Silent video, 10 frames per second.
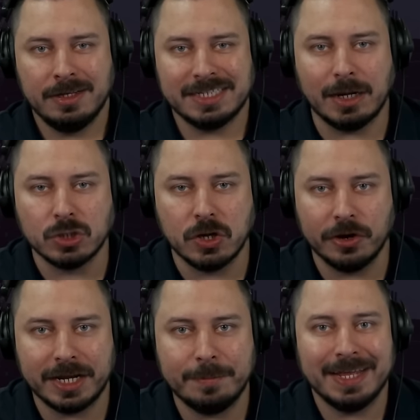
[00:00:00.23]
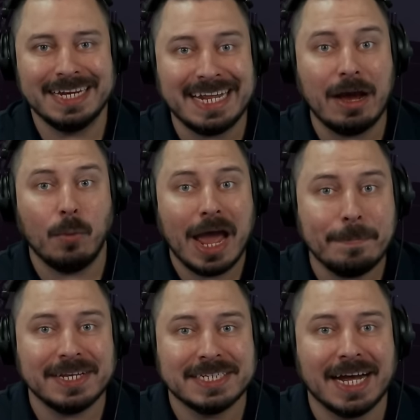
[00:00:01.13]
Servus Leute, der
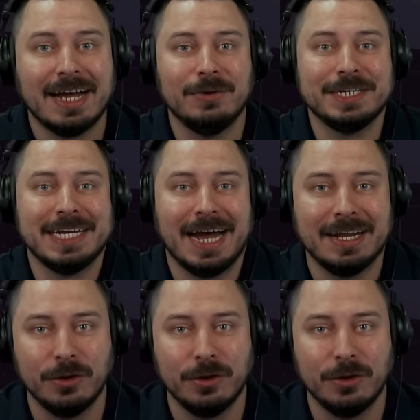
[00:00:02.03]
Wipe ist da und gerade